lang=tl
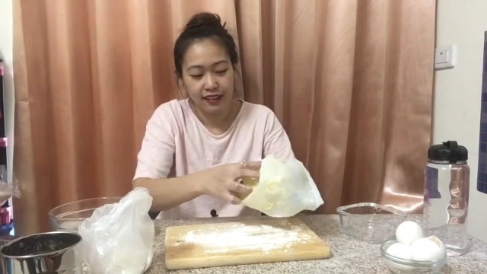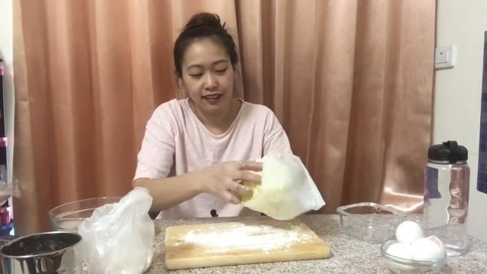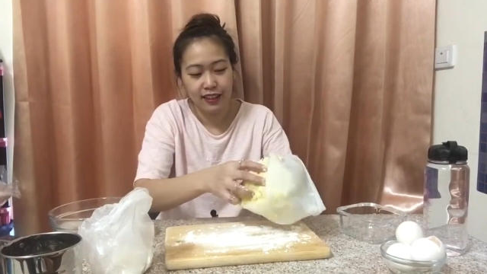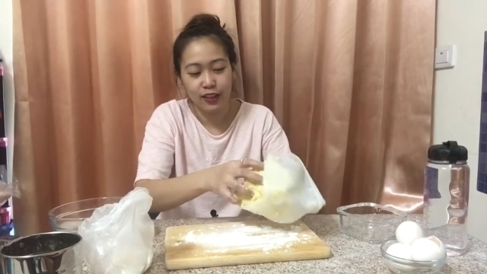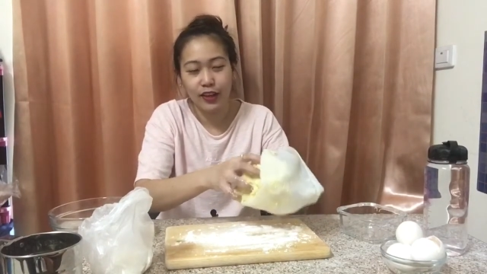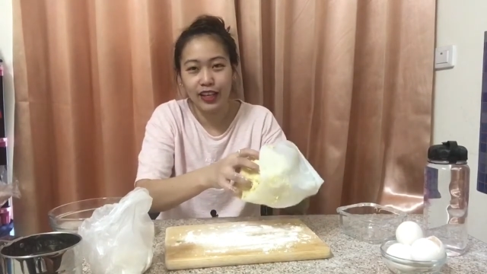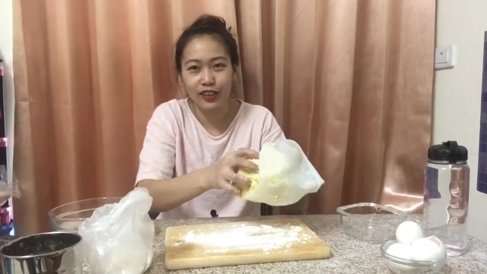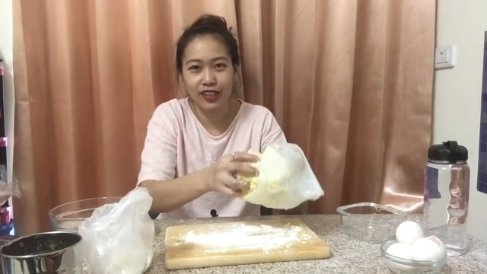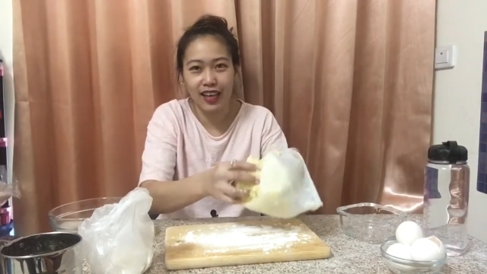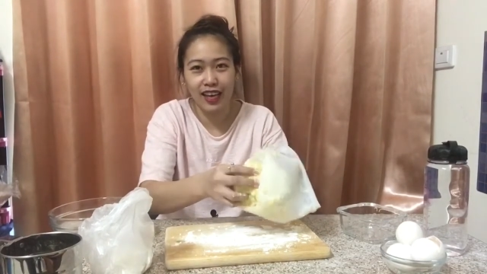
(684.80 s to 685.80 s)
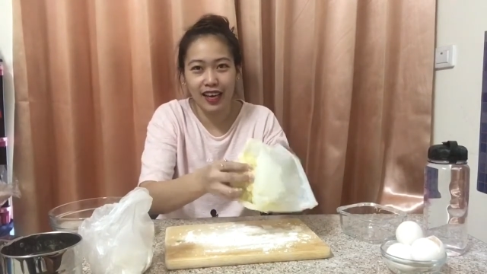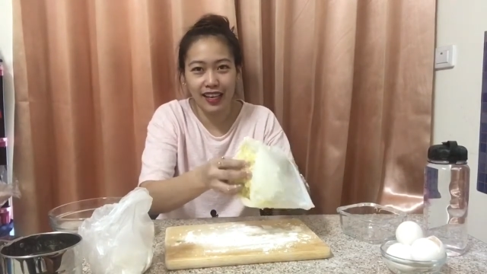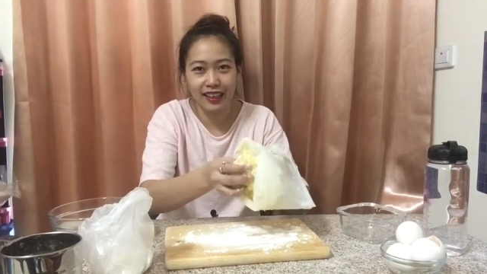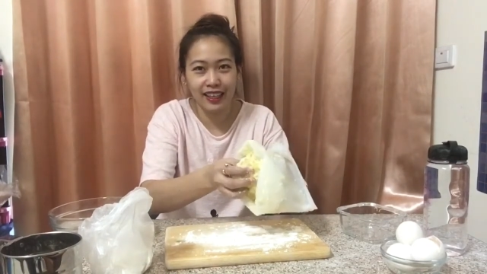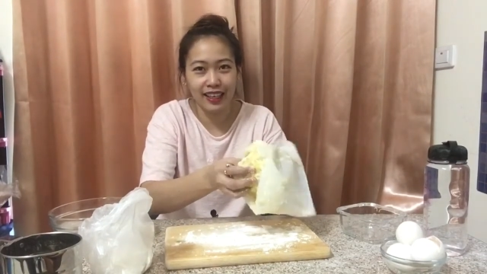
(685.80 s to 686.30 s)
So, ito na ang
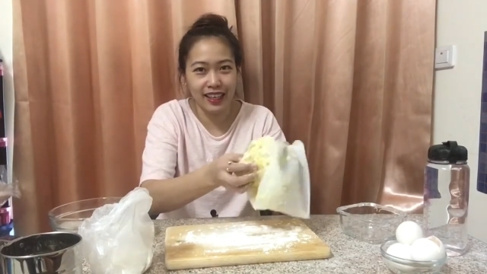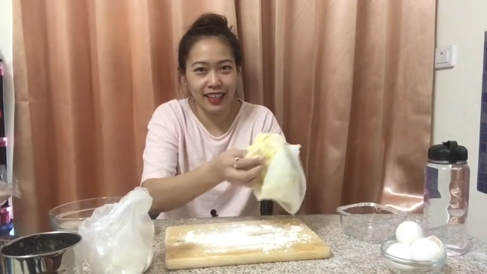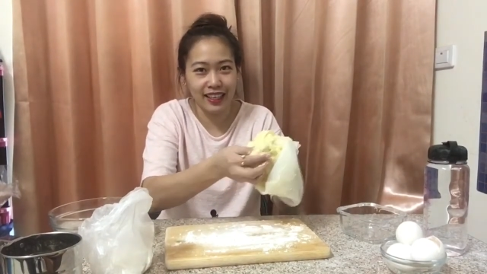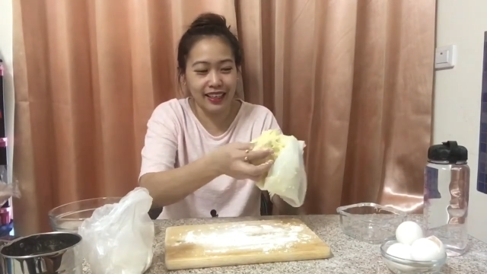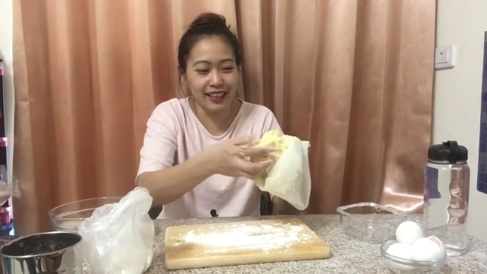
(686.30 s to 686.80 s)
ating